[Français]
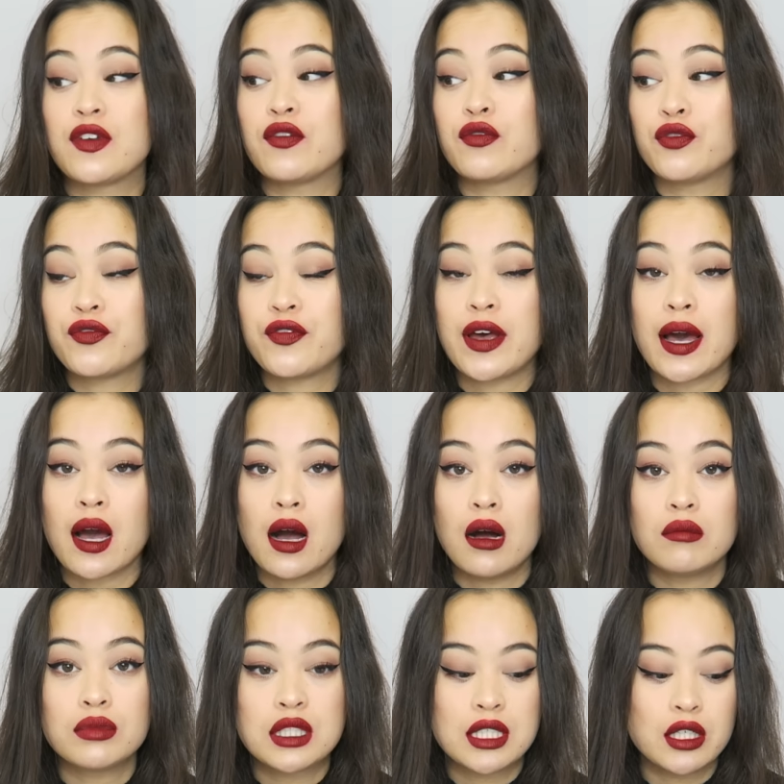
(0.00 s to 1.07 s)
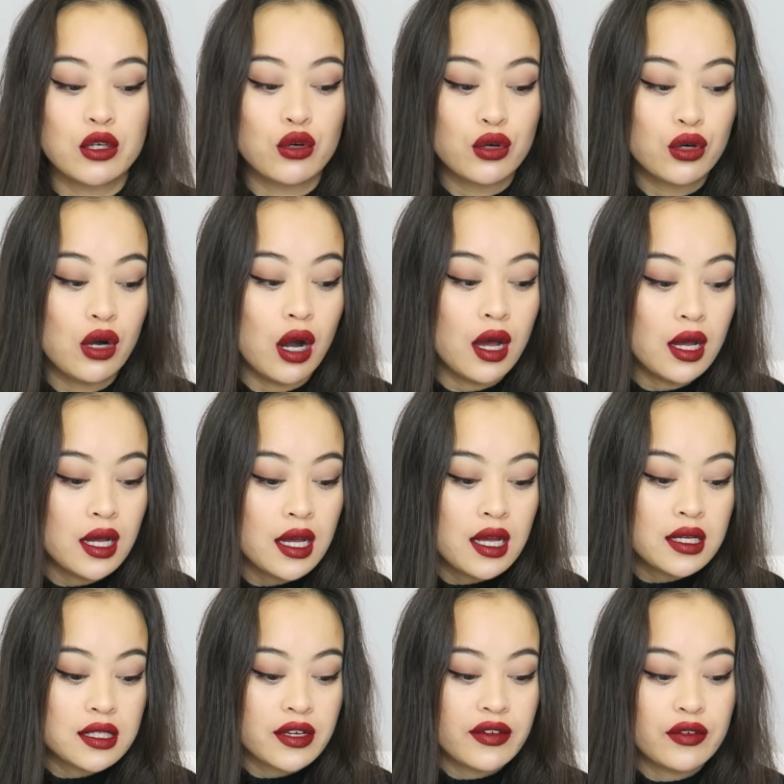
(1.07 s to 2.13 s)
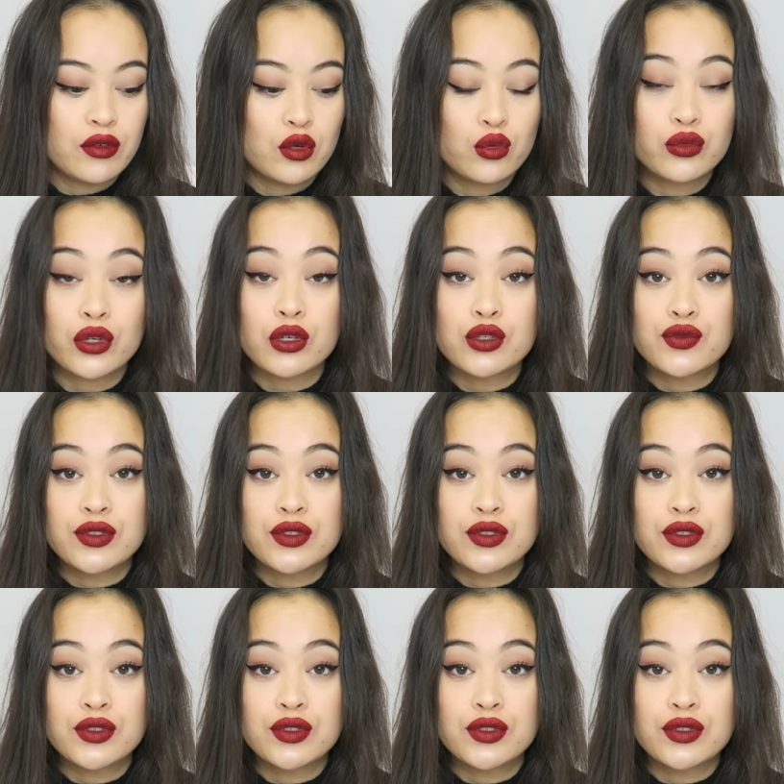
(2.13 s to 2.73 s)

je vais vous faire un petit haul. Ça fait longtemps que